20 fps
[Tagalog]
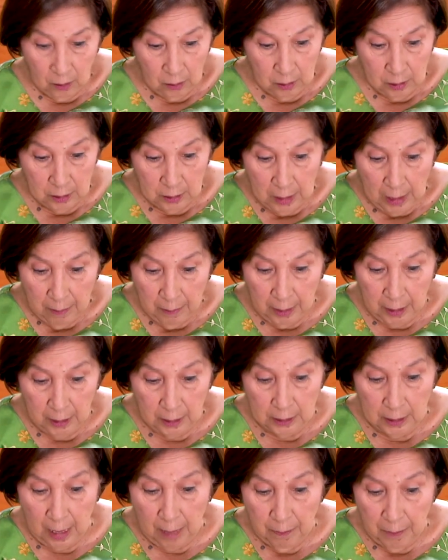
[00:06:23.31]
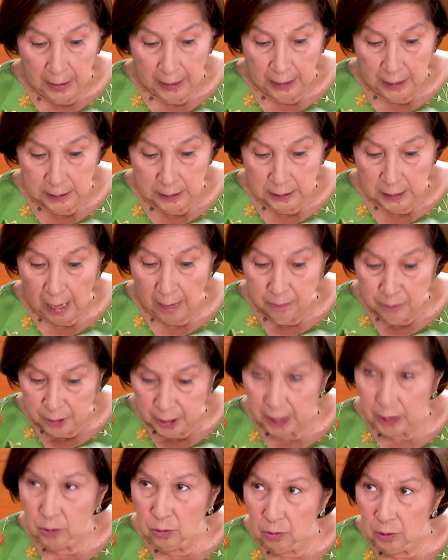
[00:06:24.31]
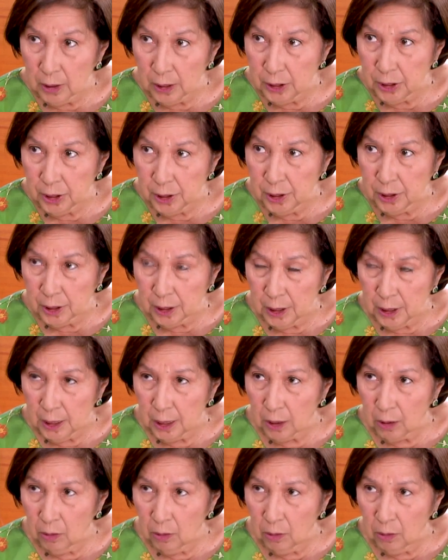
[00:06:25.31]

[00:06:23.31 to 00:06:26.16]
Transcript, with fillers: Ay, dapat, and eh, rigid, dapat, uh, subject to rigid yes, screening.